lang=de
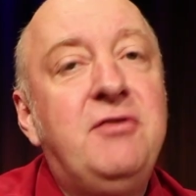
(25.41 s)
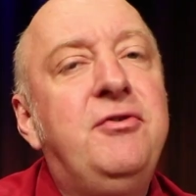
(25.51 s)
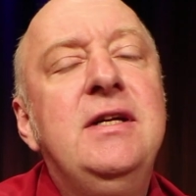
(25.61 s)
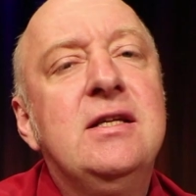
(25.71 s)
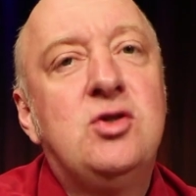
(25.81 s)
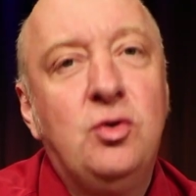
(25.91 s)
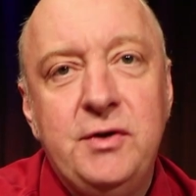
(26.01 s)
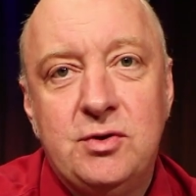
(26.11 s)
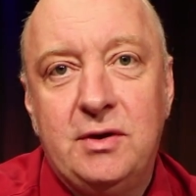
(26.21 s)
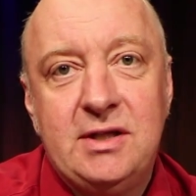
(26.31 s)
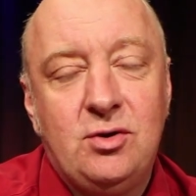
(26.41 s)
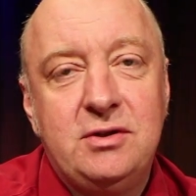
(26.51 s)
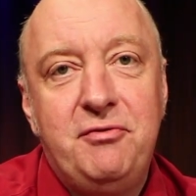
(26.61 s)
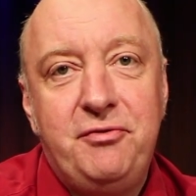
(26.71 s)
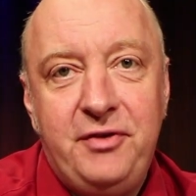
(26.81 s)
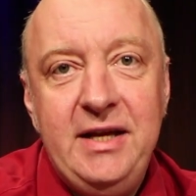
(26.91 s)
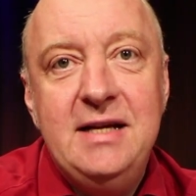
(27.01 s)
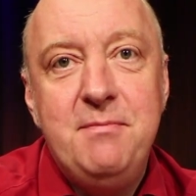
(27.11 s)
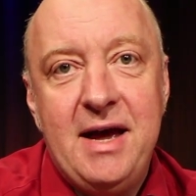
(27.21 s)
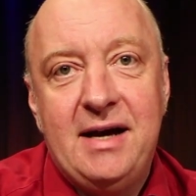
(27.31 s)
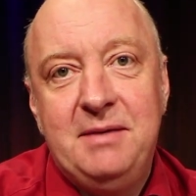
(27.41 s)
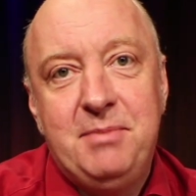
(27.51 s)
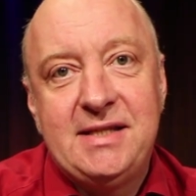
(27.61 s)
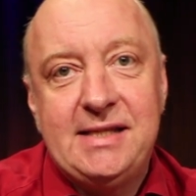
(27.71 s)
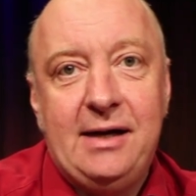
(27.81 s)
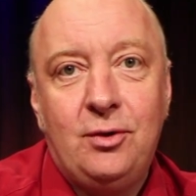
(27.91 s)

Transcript: Ich finde sowieso, ich sollte viel mehr in Bad